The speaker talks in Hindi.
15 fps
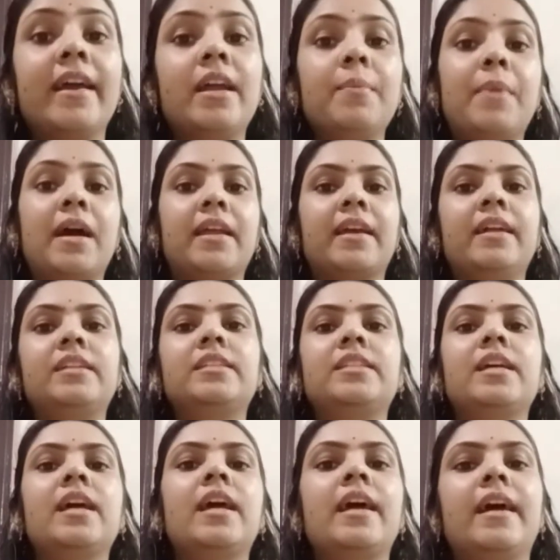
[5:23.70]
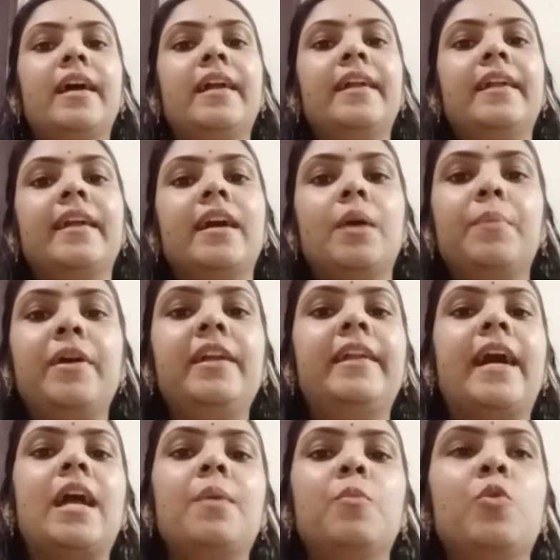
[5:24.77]
मार्केट से एंड अभी
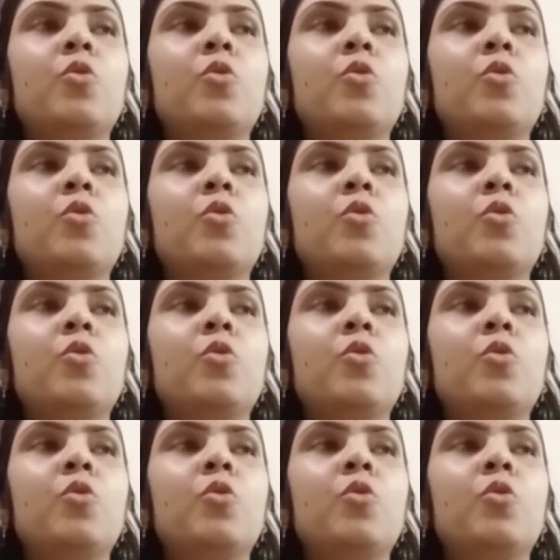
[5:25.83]
टाइम हो